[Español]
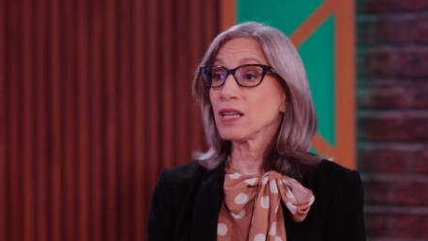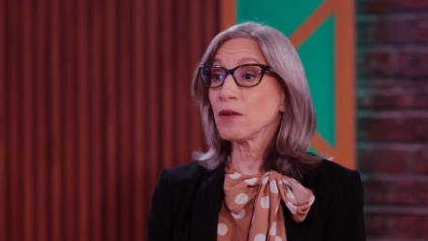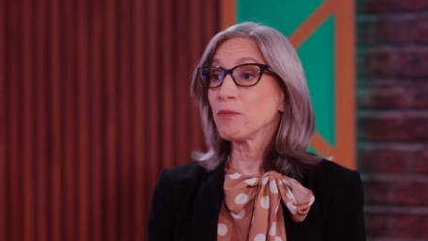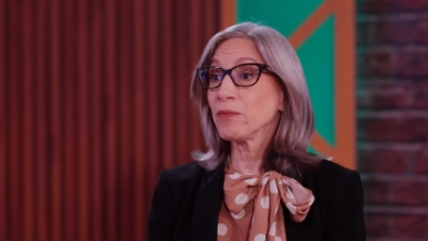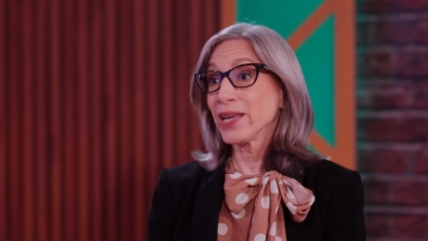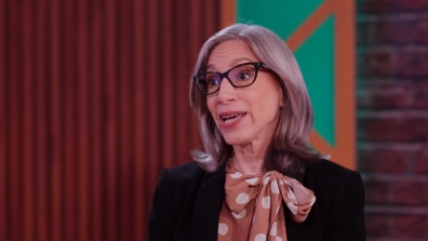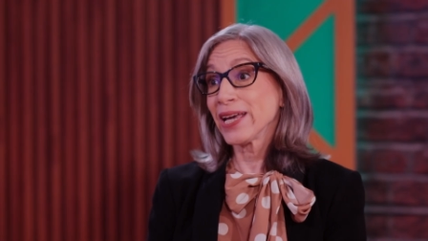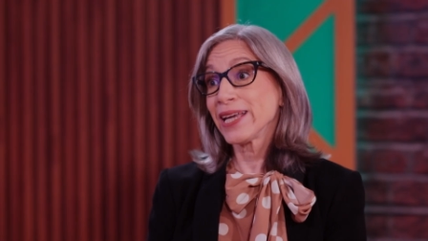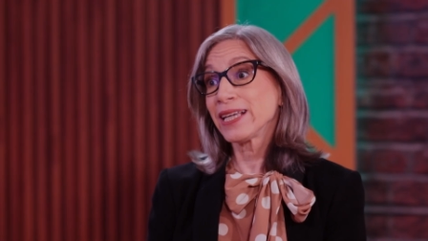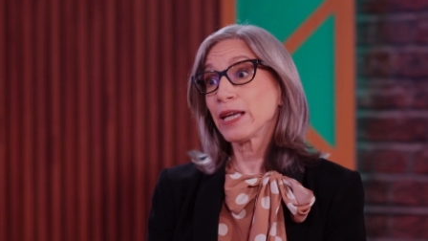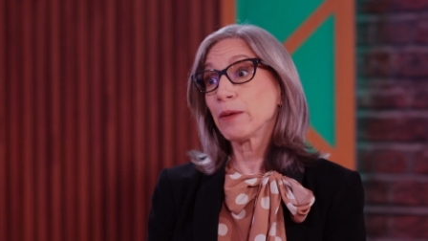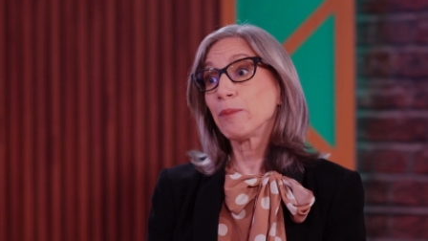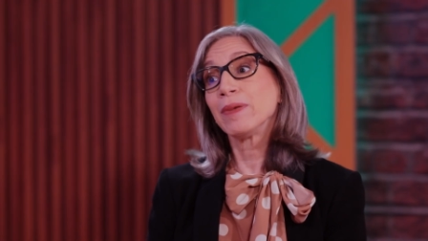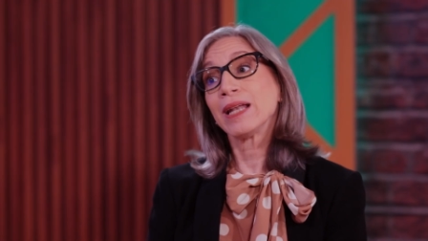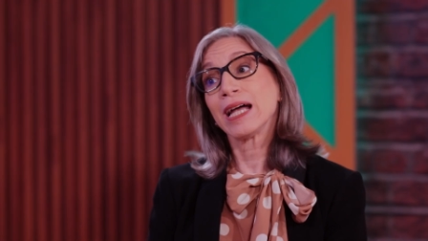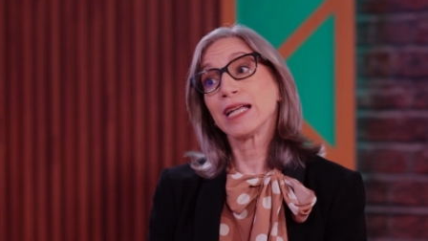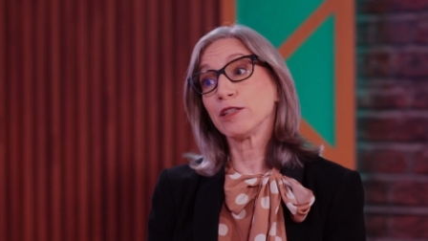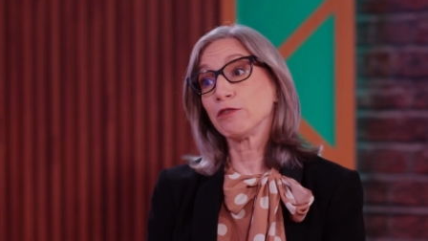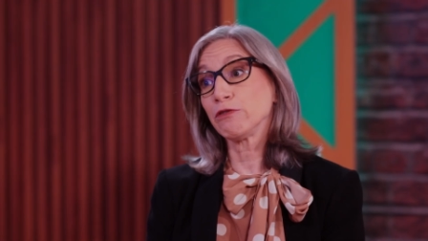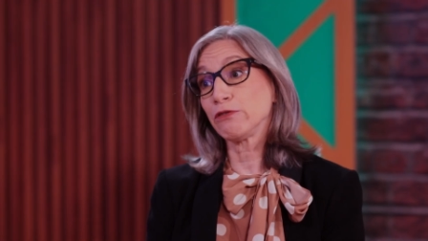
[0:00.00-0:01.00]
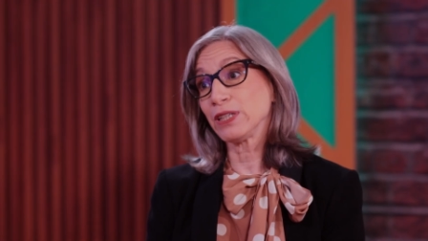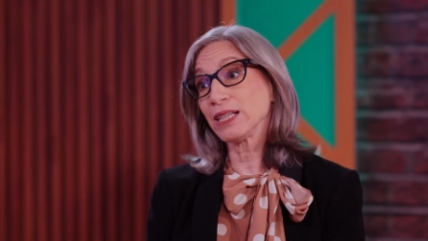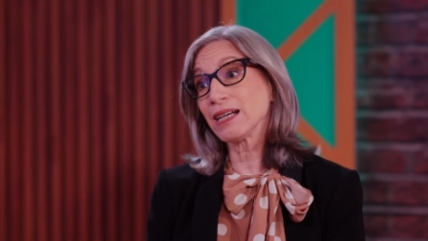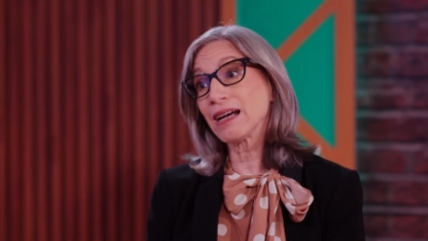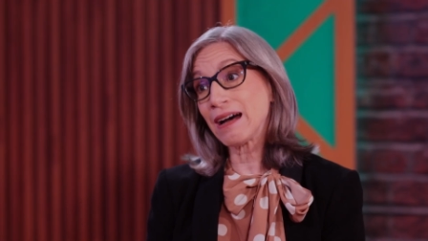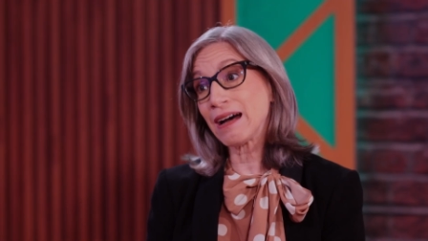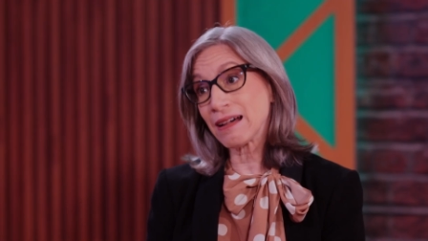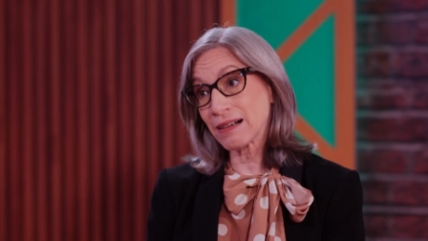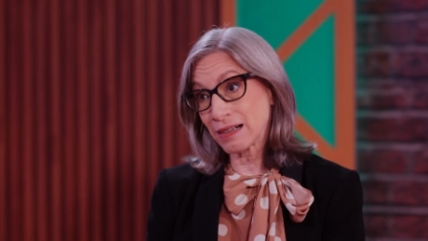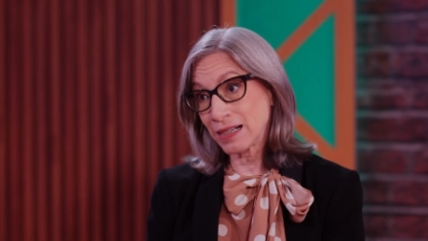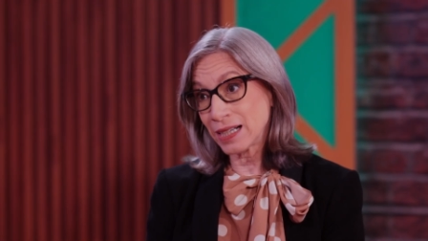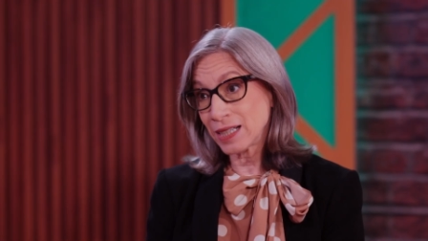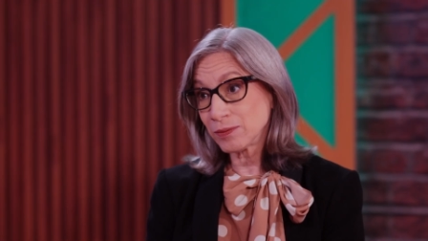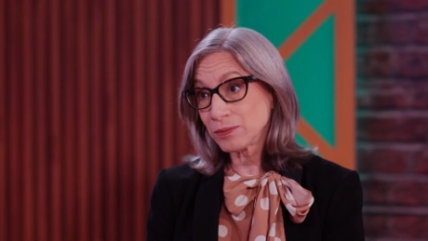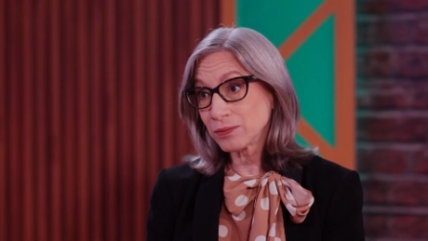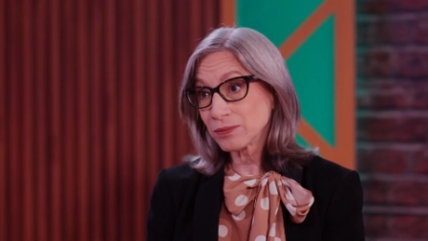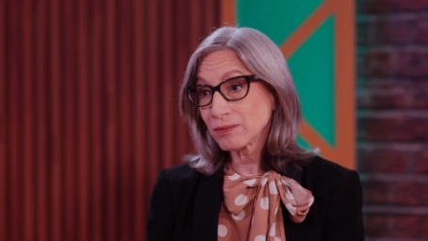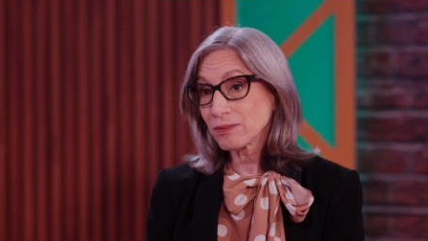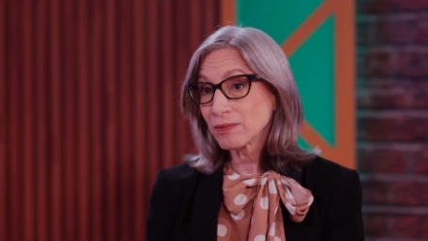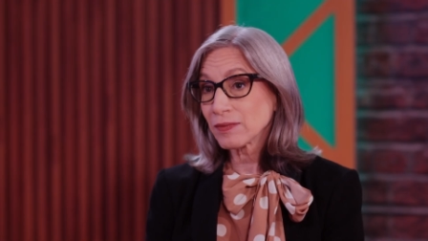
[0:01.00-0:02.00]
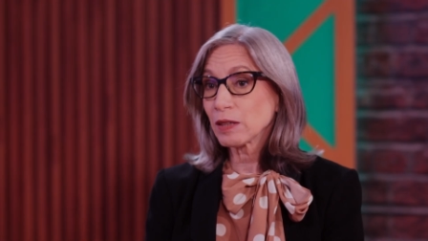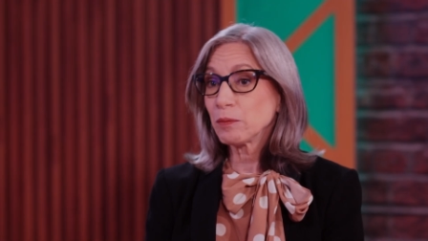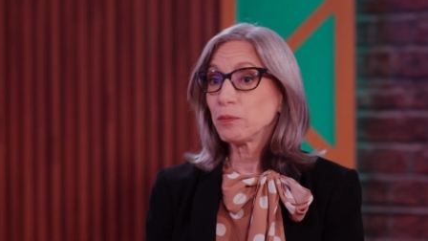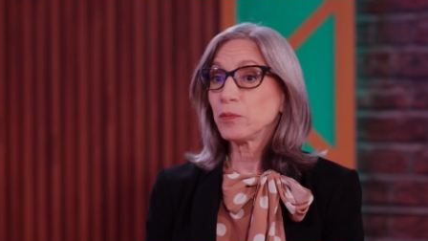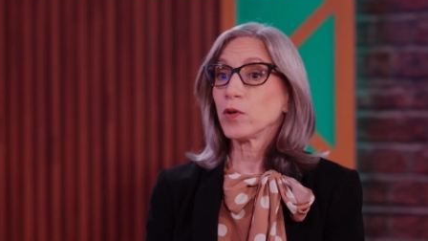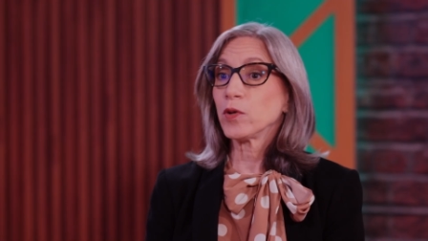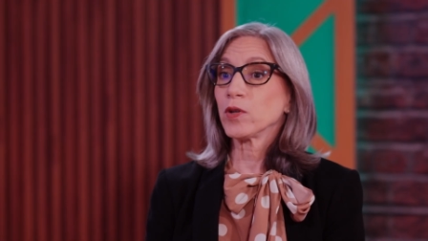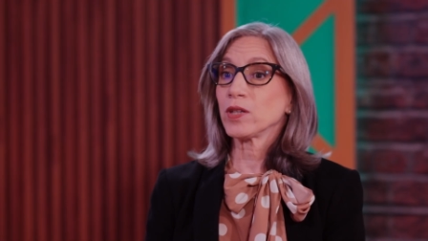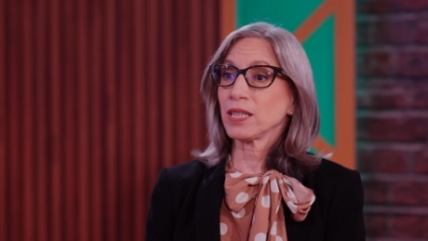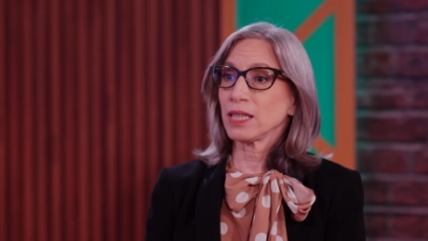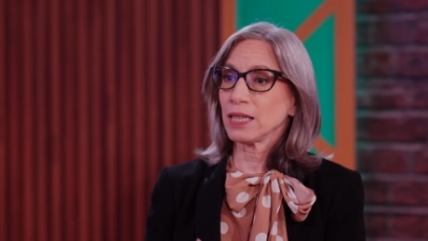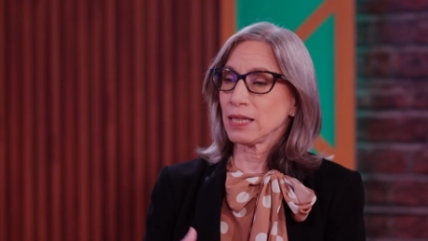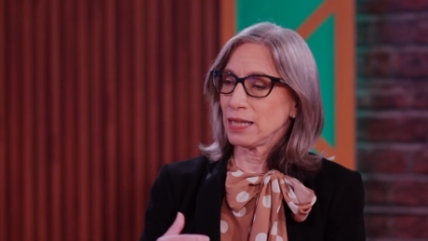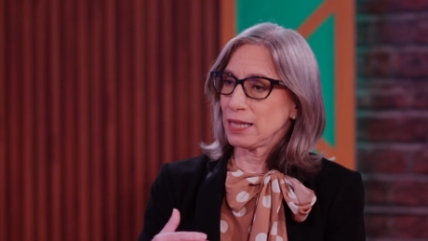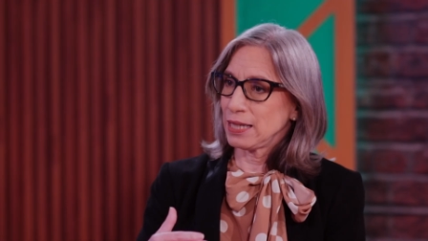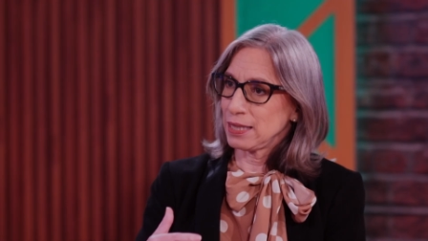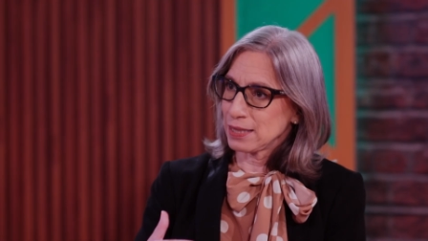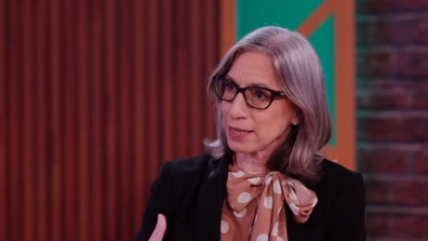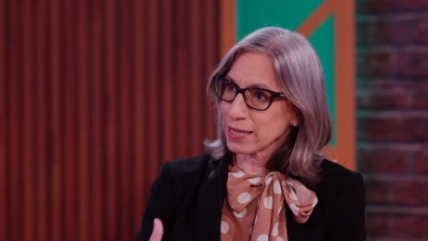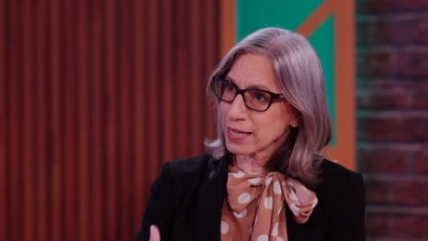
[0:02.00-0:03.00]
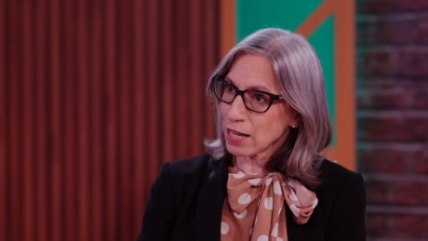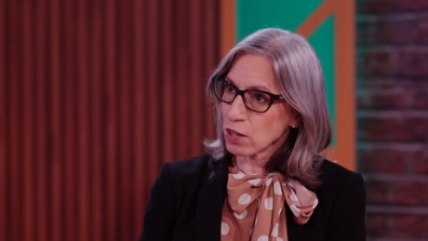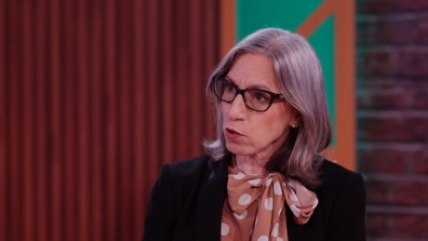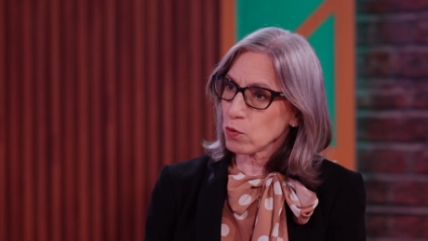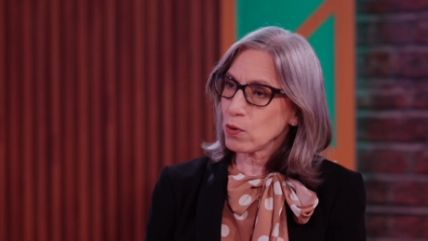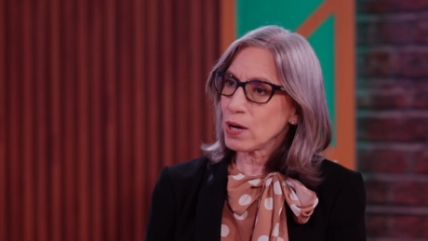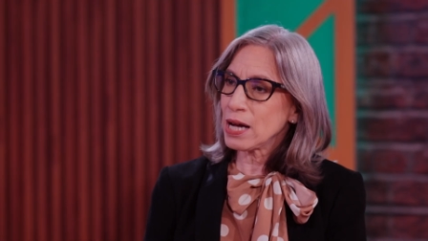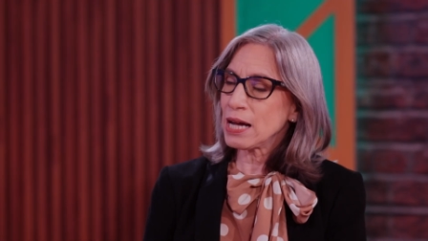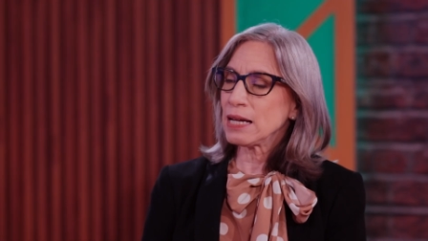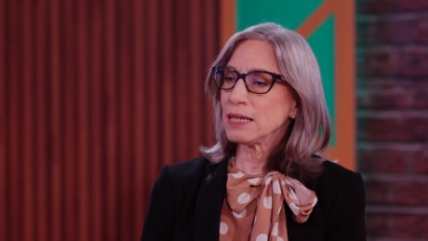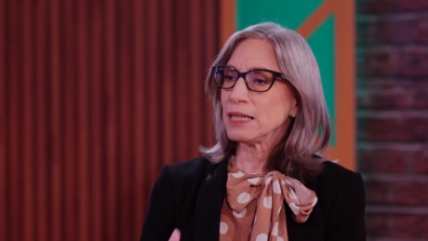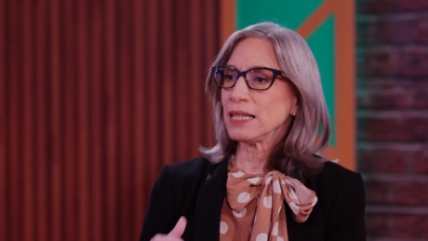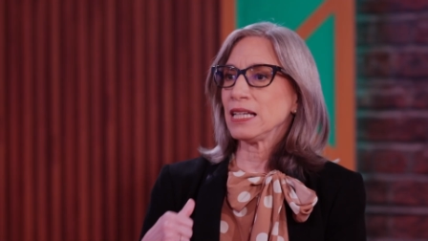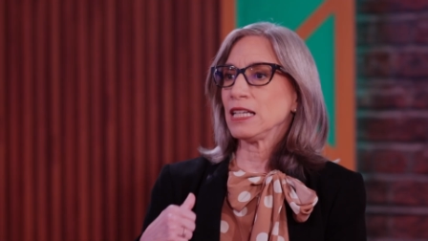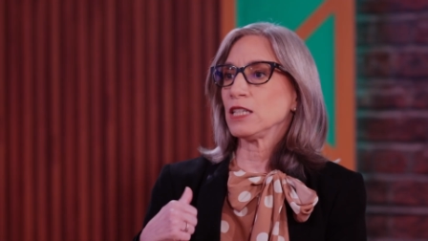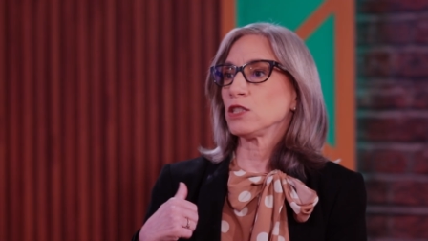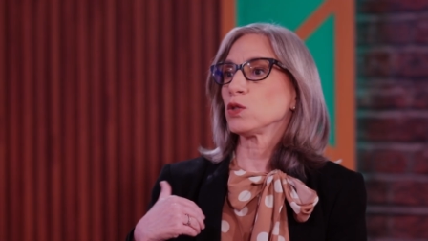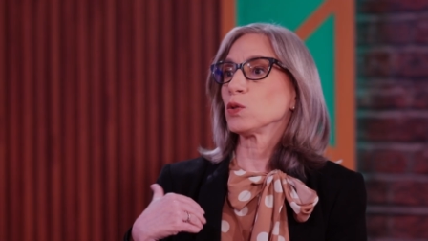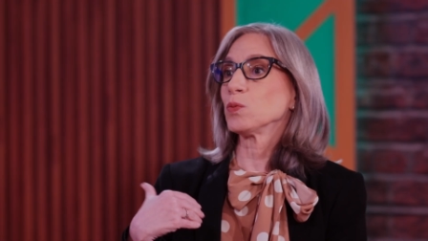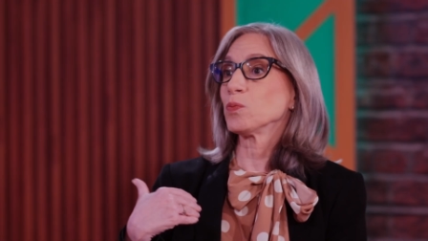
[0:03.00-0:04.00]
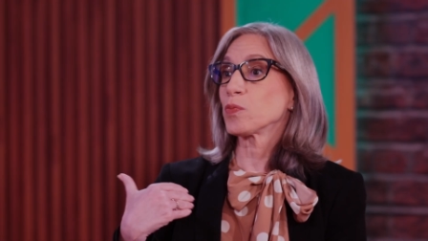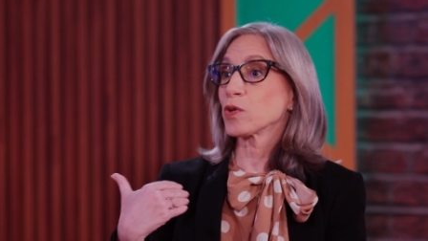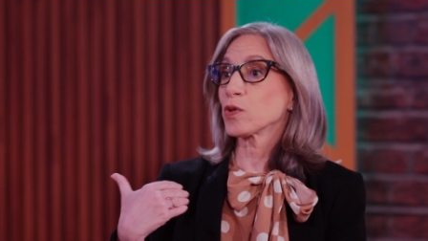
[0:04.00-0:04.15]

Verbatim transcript: también hay que planificarla, porque es gradual, es un